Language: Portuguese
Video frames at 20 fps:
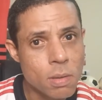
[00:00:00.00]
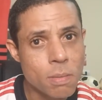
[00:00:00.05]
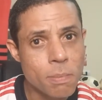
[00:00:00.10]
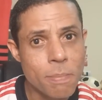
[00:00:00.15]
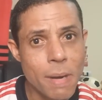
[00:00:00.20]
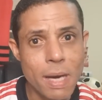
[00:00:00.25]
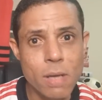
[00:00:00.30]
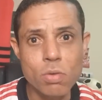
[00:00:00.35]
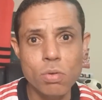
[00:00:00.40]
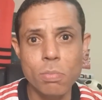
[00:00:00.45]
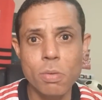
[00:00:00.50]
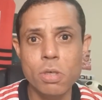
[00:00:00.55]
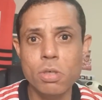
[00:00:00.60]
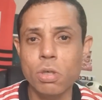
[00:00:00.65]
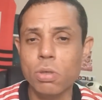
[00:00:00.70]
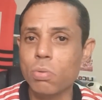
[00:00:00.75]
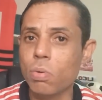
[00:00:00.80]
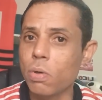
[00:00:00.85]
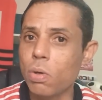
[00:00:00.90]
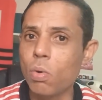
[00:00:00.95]
para
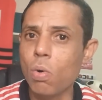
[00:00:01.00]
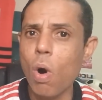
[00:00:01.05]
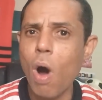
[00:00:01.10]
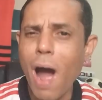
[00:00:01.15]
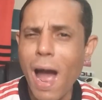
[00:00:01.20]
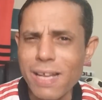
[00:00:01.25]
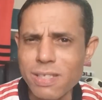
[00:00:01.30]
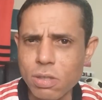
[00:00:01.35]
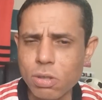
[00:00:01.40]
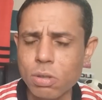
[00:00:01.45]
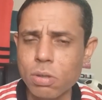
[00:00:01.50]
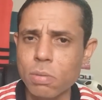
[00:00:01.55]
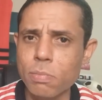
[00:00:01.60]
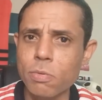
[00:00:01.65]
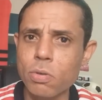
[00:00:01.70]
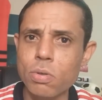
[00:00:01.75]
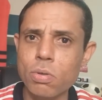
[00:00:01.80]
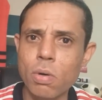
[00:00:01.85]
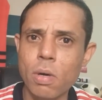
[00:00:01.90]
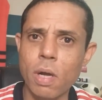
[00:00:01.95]
substituir o
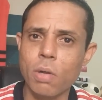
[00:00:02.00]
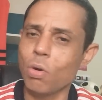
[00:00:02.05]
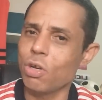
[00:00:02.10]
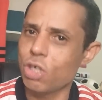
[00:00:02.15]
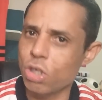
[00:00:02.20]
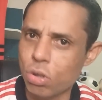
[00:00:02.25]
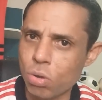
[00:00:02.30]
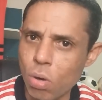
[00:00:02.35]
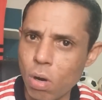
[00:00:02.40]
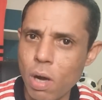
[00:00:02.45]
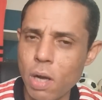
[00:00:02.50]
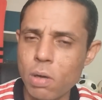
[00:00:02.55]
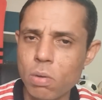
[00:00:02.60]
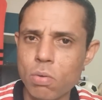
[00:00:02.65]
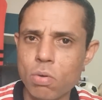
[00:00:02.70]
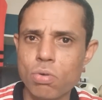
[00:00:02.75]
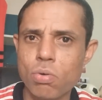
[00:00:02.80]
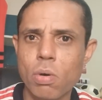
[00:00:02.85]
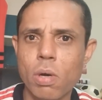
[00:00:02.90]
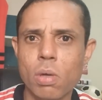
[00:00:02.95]
ótimo jogador
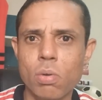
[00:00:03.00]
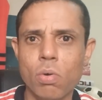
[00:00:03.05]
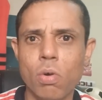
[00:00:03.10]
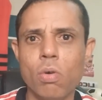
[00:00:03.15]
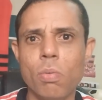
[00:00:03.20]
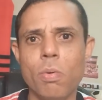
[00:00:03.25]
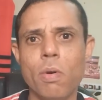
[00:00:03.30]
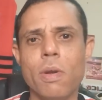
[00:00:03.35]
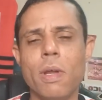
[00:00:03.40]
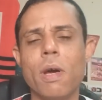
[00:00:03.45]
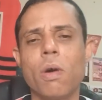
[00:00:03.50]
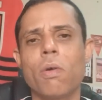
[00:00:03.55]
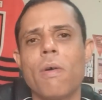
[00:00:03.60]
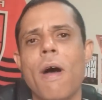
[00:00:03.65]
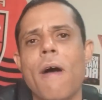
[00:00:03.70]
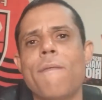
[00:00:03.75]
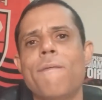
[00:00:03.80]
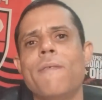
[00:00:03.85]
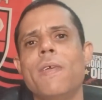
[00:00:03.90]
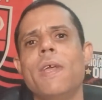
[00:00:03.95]
histórico, jogador rubro-negro
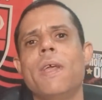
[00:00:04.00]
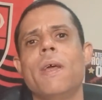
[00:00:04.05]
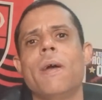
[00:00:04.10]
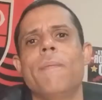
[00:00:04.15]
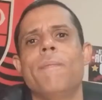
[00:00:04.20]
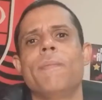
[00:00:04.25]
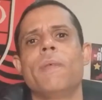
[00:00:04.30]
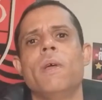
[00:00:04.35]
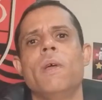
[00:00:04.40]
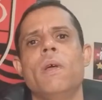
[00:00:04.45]
Rafinha,